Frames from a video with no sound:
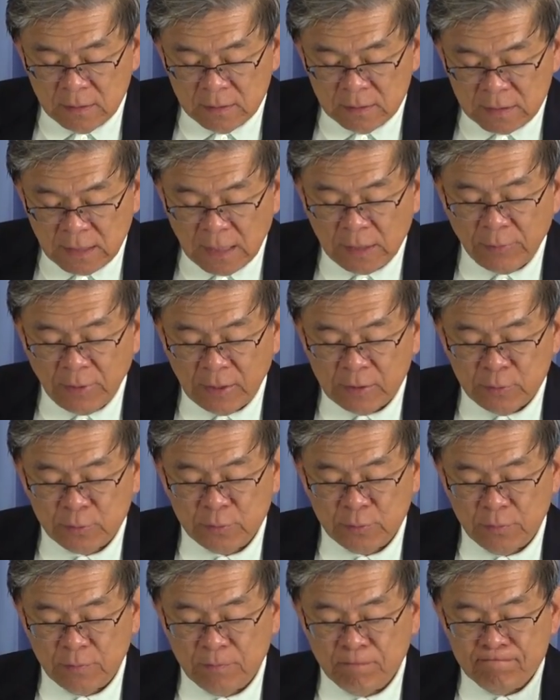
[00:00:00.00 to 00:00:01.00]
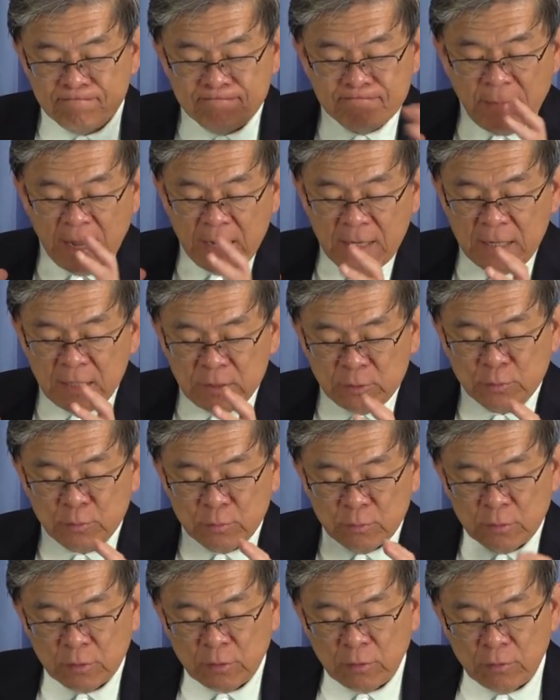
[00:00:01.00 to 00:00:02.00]
三元组，每一
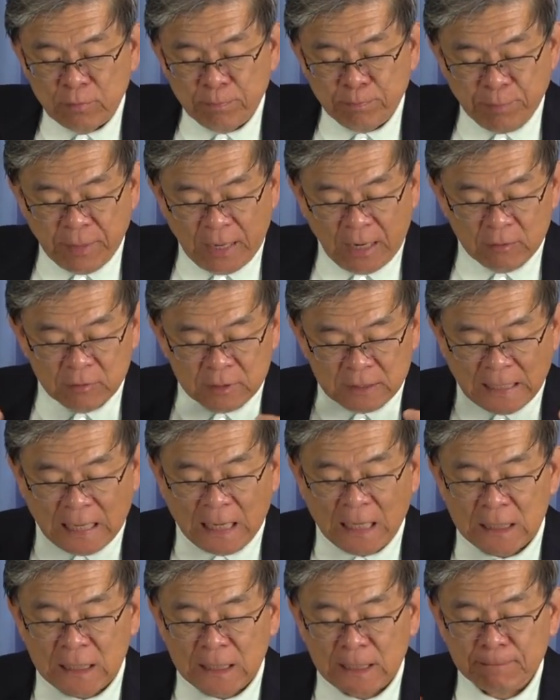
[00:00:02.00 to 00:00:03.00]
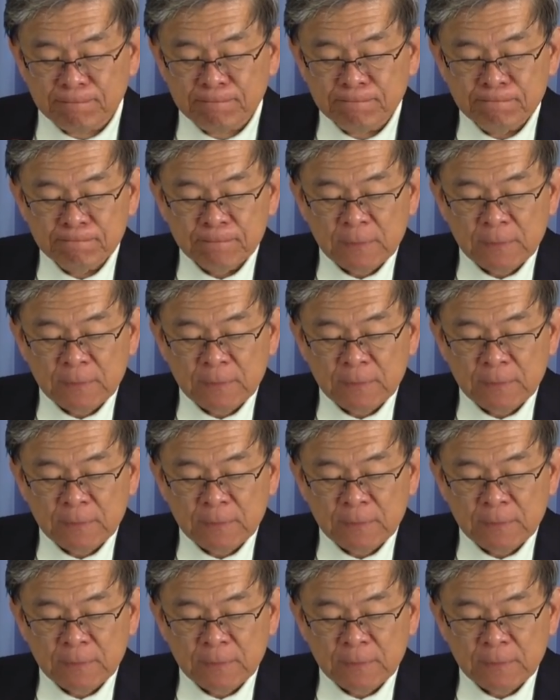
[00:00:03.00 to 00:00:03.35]
组都表达了